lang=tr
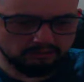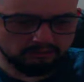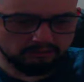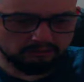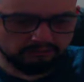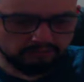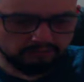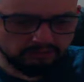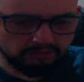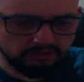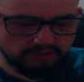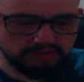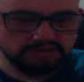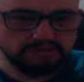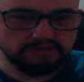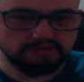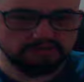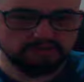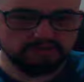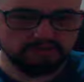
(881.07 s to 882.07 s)
Burada asas
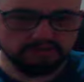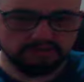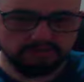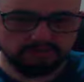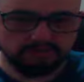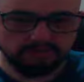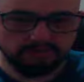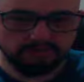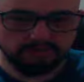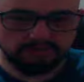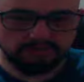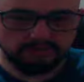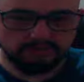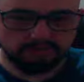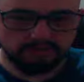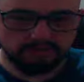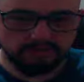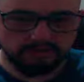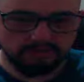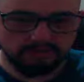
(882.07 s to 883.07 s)
mı olsam ne yapsam ya?